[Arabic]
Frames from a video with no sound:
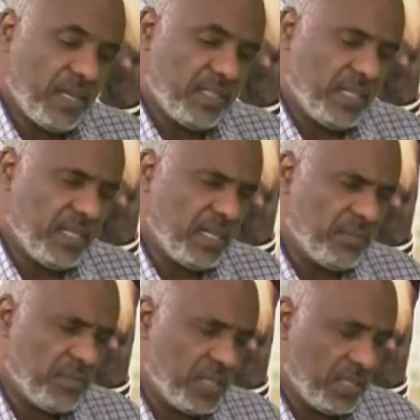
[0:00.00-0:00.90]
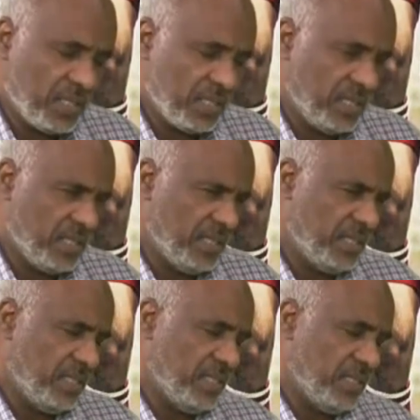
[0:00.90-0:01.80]
انا حيلعب
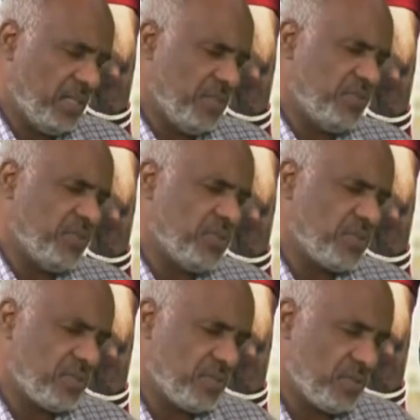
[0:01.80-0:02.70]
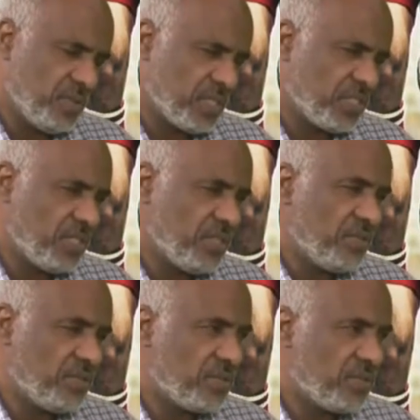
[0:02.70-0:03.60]
تيفور آه،
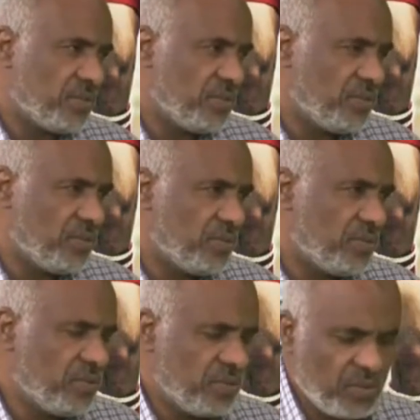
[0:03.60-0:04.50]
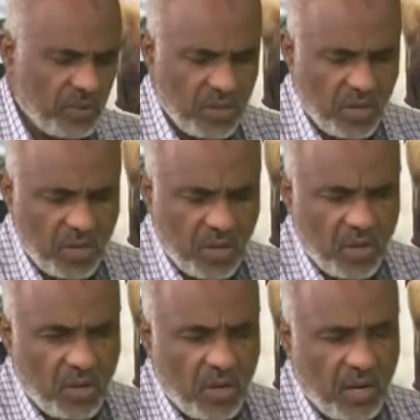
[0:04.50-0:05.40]
والرشيد و
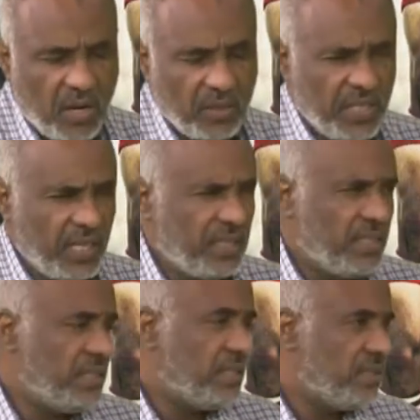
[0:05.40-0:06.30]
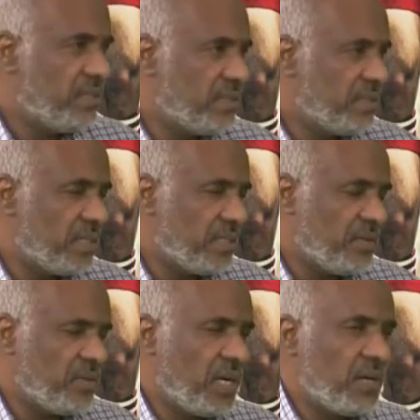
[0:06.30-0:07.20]
ضياء الدين ضياء الدين
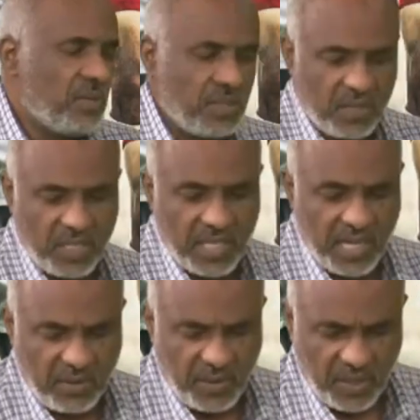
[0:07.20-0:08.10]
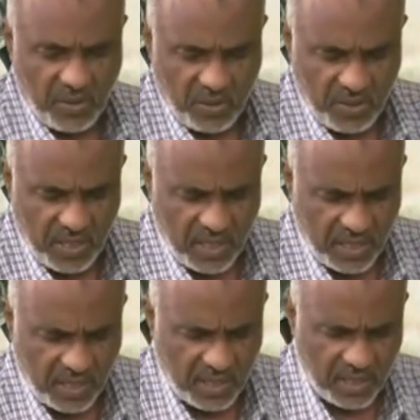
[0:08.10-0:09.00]
كمحاور قدامهم حيكون
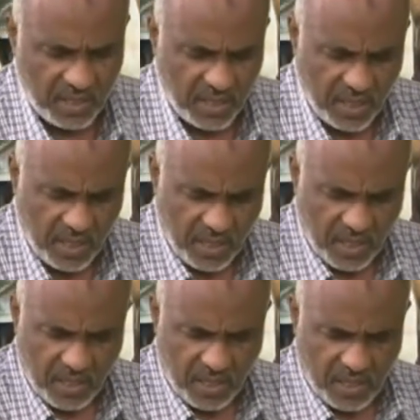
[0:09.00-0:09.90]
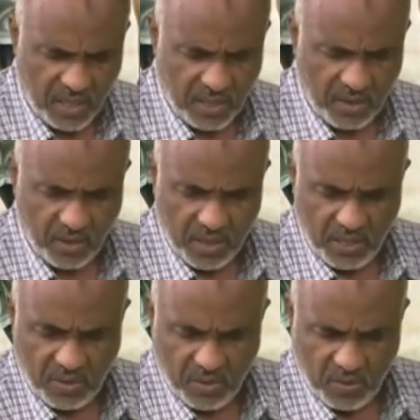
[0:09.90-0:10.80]
آه، توني آه
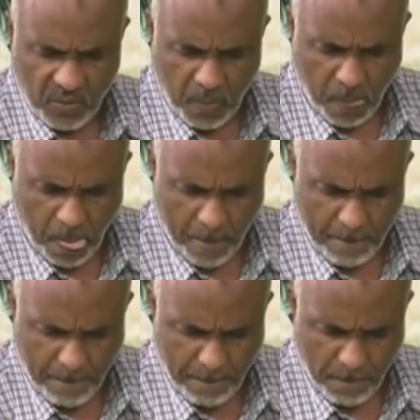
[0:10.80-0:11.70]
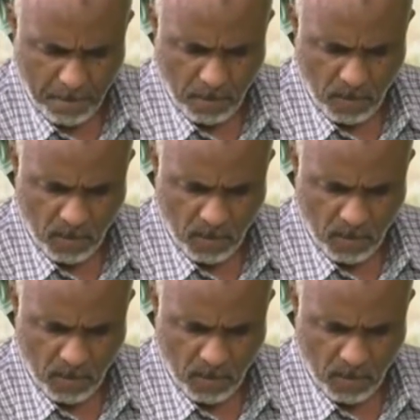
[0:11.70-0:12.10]
توني و... والصماني صاوي تقريبا